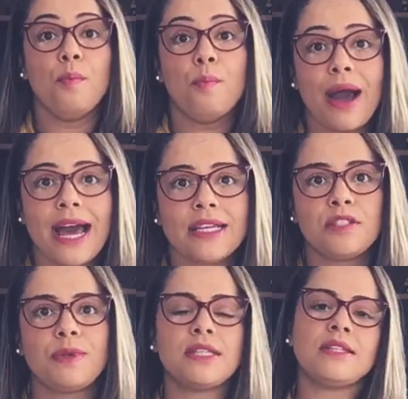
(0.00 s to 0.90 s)

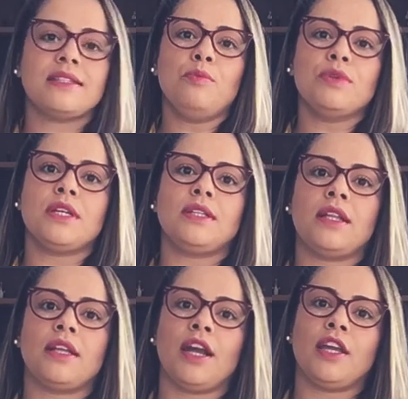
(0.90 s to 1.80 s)
Mas precisamos
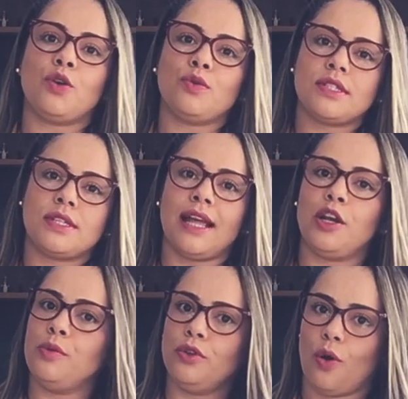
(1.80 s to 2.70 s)
entender que o
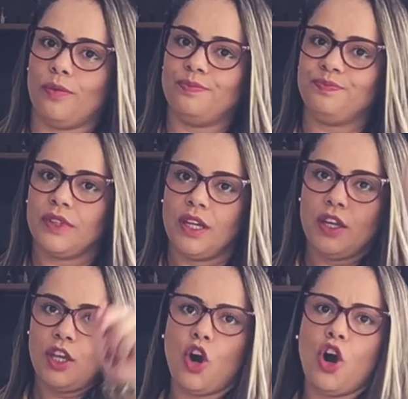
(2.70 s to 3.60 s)
cenário mudou.
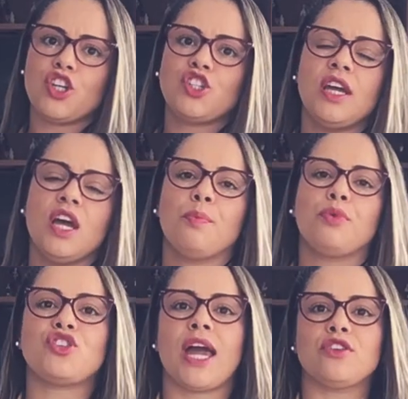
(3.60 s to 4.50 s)
E hoje,
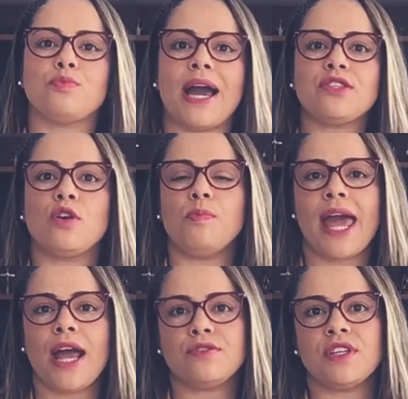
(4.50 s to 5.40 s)
projetos mais
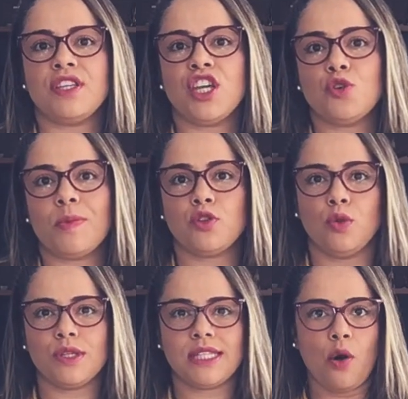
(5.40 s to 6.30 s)
completos existe uma
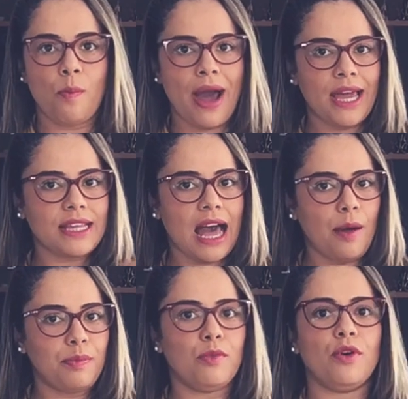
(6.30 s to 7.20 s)
solução mais
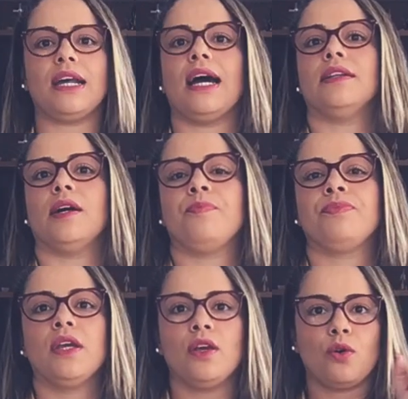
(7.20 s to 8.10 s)
aprimorada.
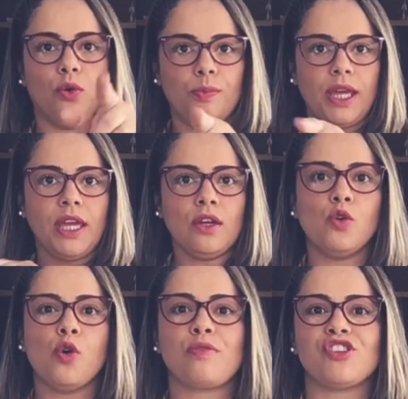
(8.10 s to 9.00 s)
O BIM,
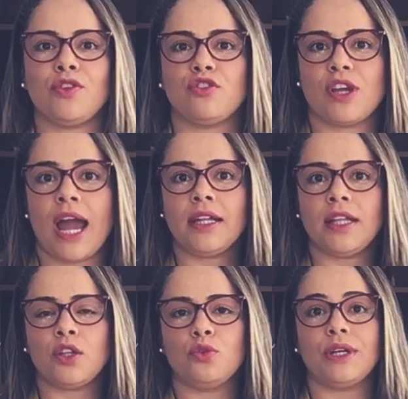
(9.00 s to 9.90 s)
o projeto de
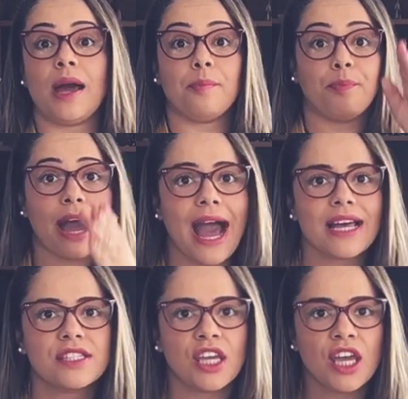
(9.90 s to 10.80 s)
arquitetura
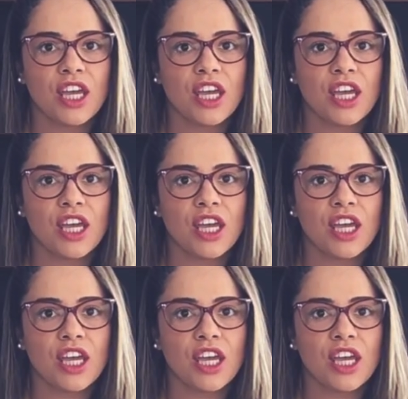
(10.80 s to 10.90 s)
base